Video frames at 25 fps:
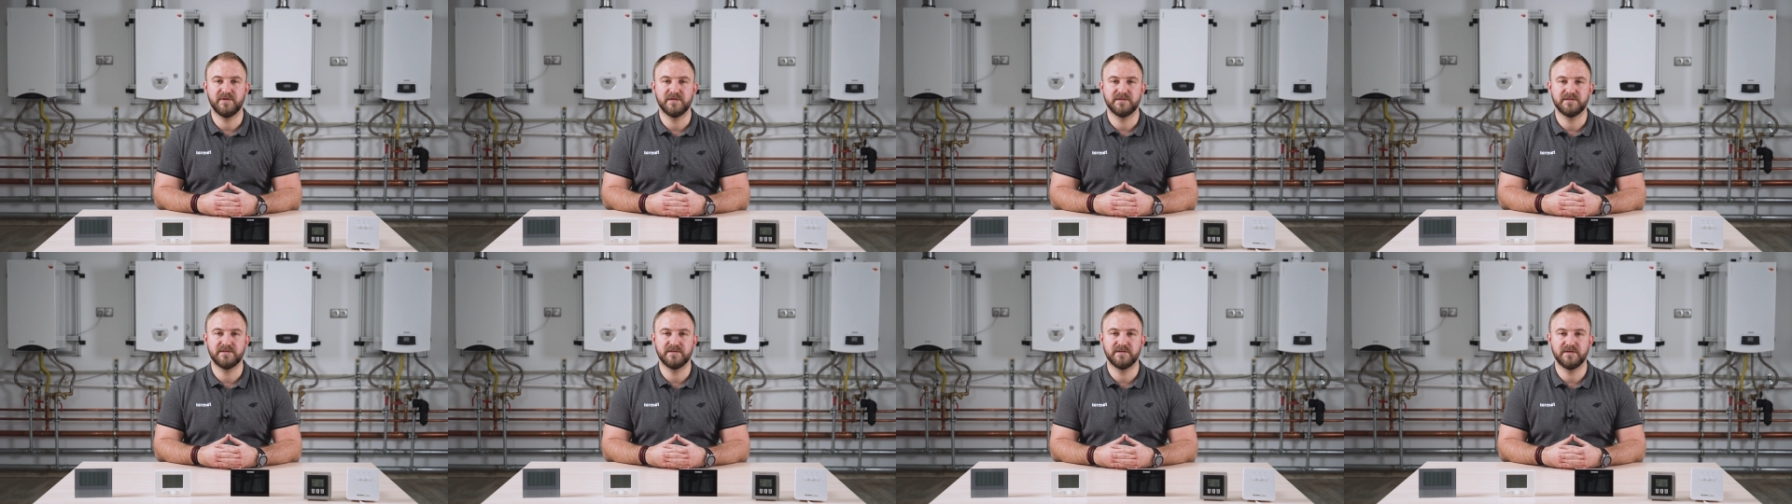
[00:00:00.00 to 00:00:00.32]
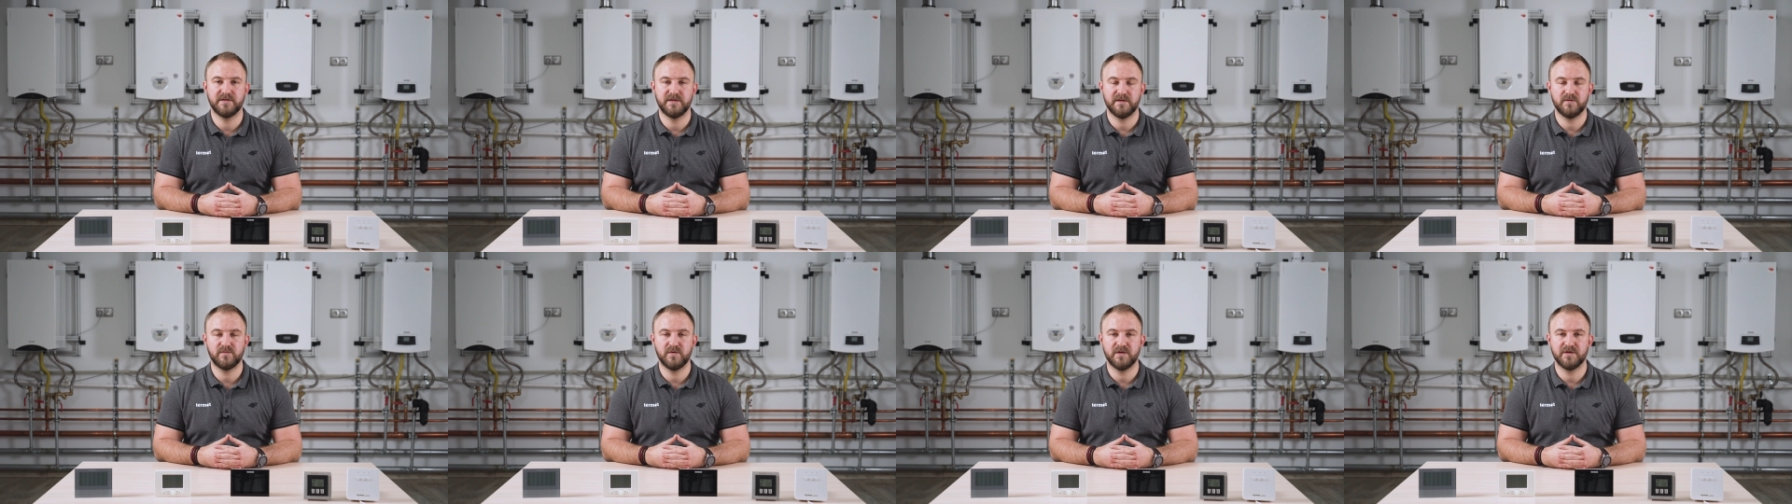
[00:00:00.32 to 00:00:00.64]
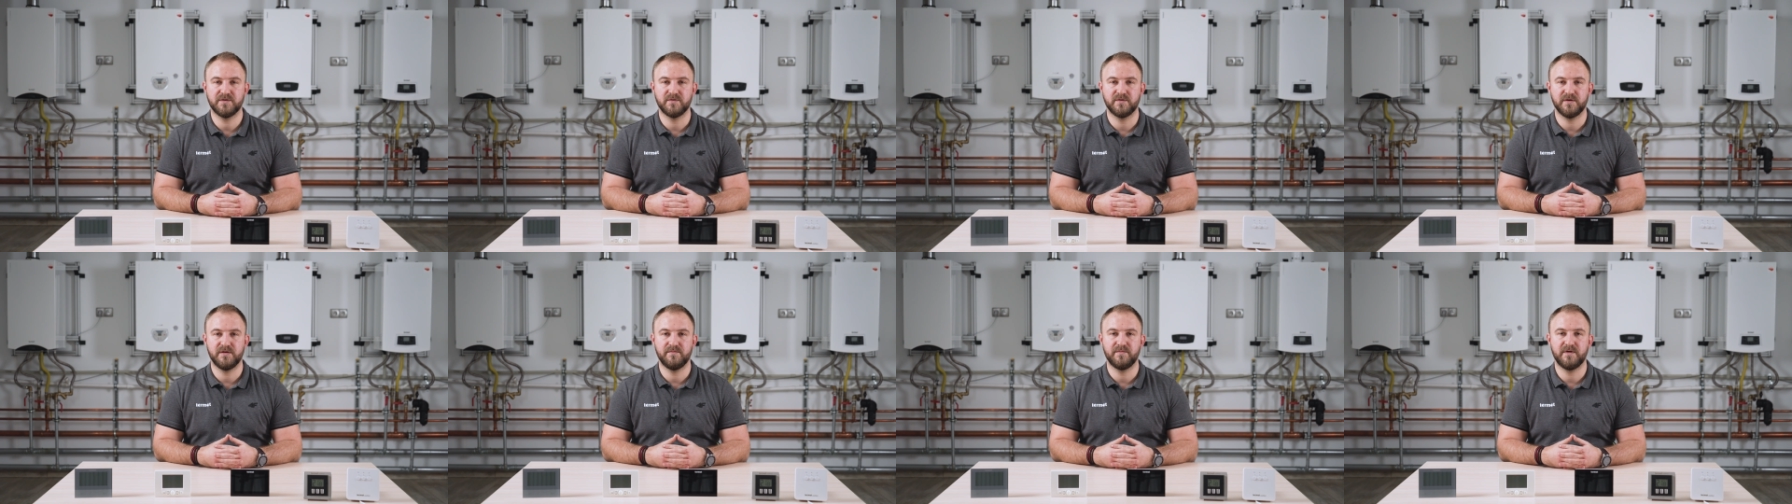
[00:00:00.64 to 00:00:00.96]
między
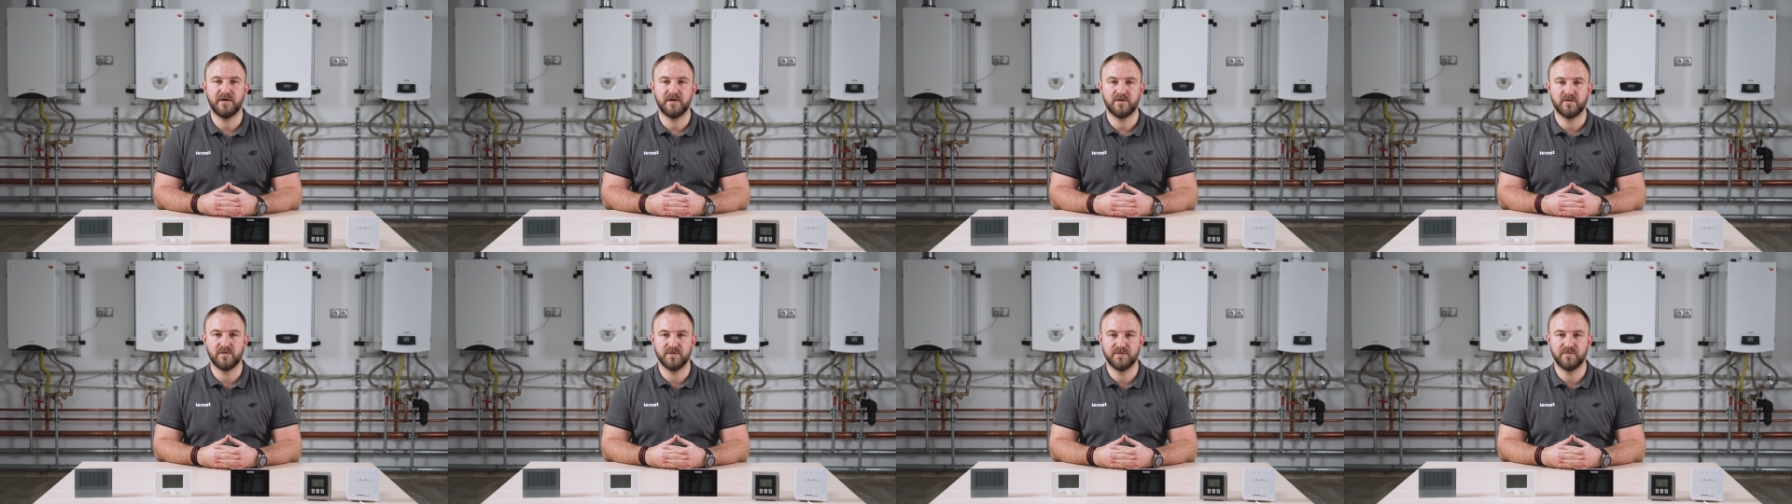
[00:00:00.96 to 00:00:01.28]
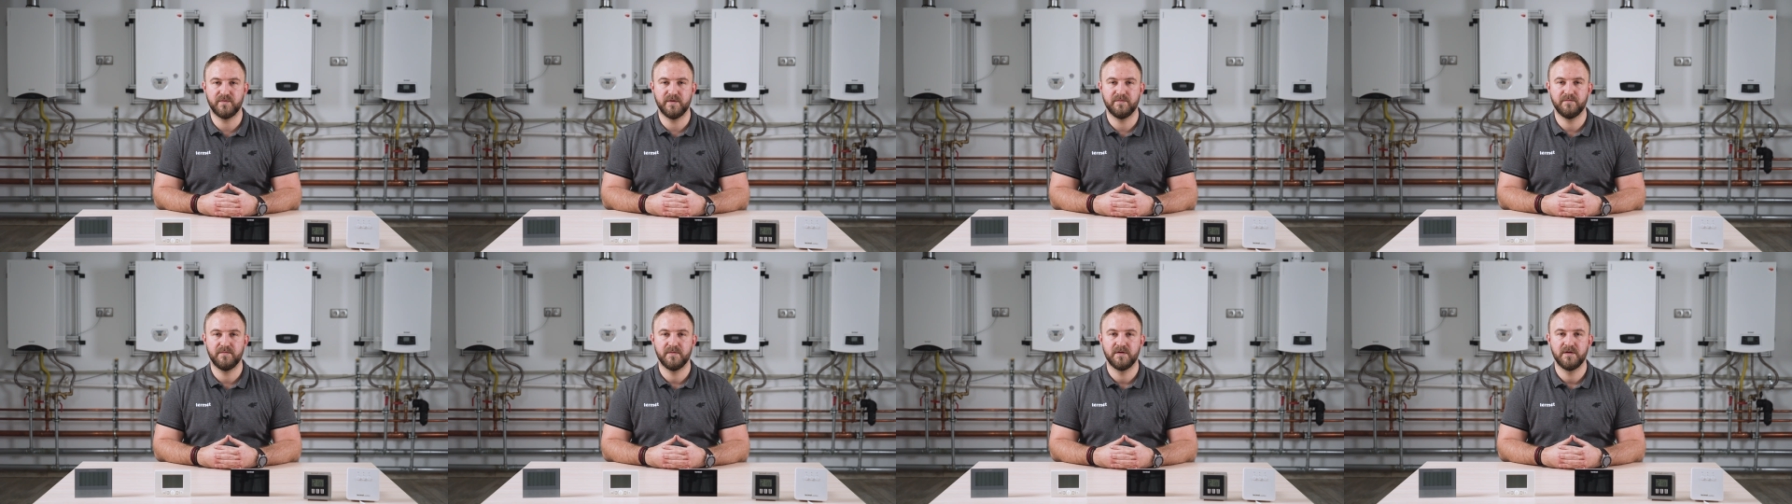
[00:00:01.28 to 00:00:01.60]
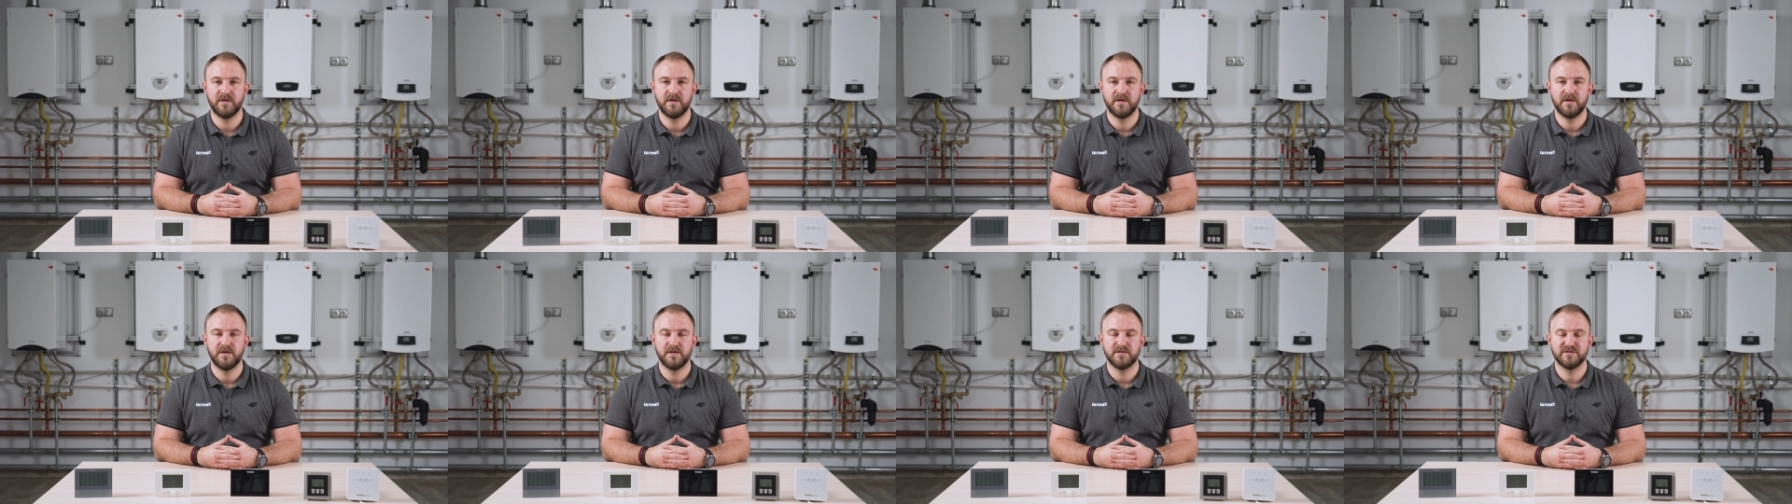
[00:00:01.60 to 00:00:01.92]
regulatorem a kotłem,
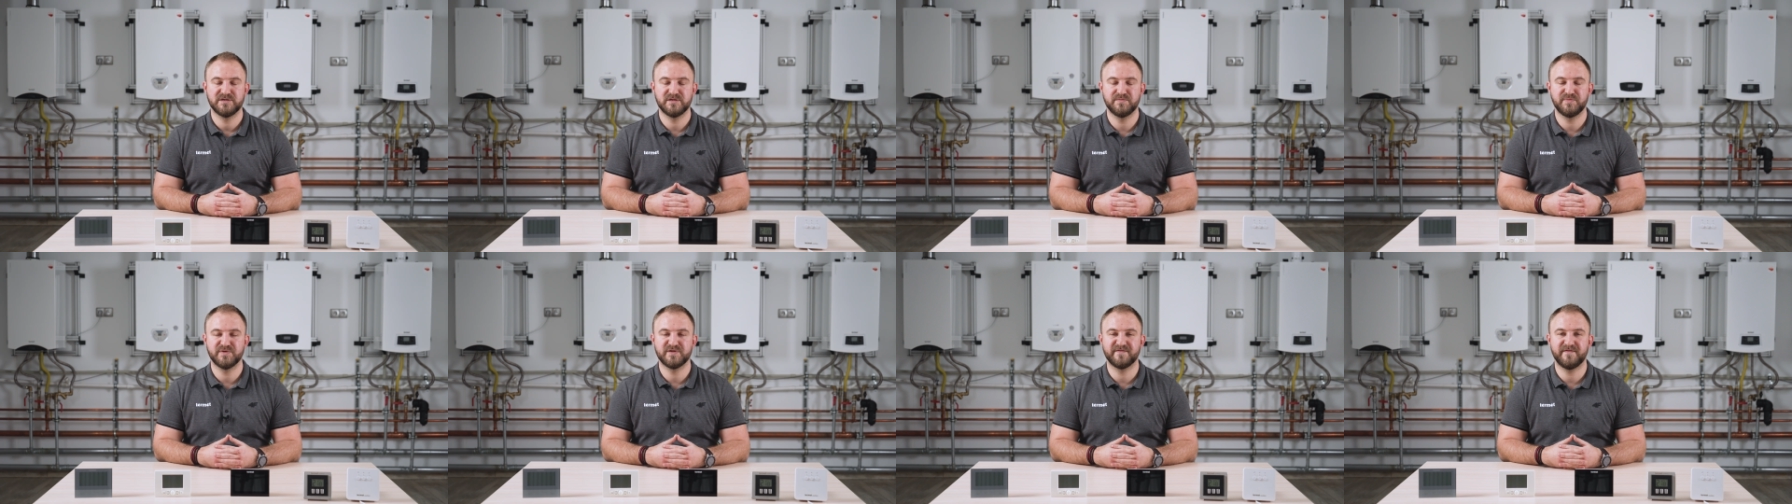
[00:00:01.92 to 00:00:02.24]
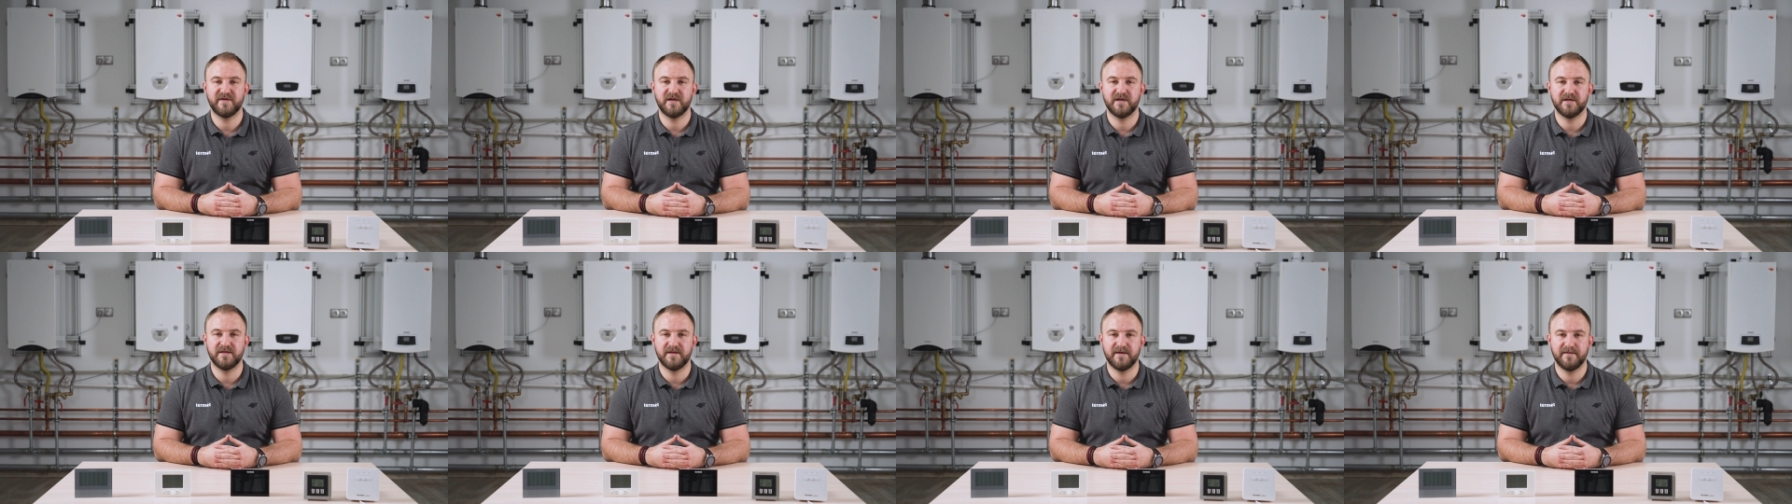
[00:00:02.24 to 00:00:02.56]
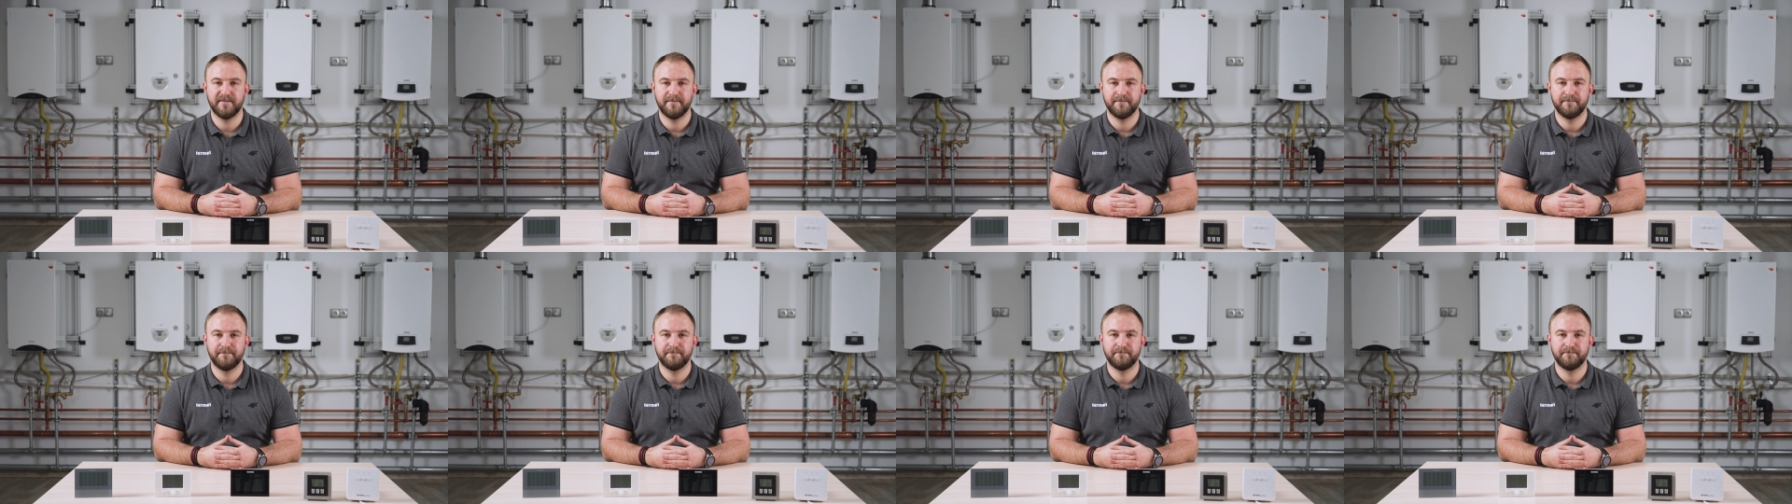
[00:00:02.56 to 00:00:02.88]
co pozwala na